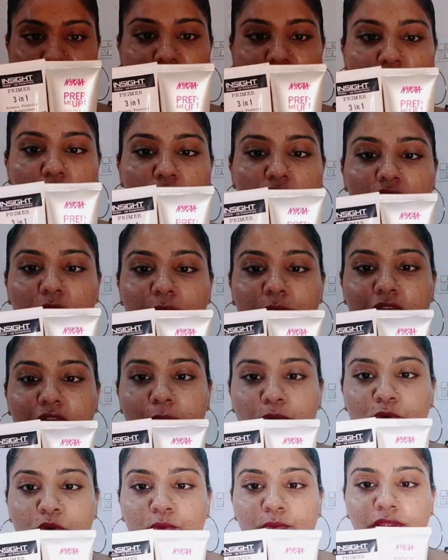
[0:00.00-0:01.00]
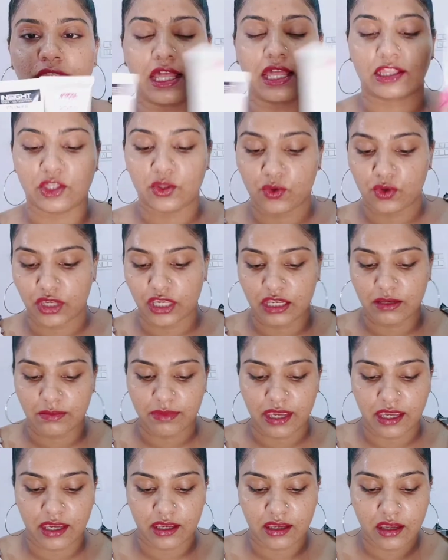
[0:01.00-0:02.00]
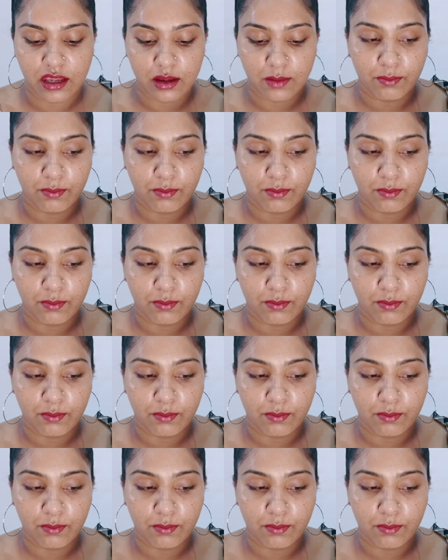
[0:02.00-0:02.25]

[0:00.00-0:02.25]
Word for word: हैं और मैं आपको बताती हूँ कि इनमें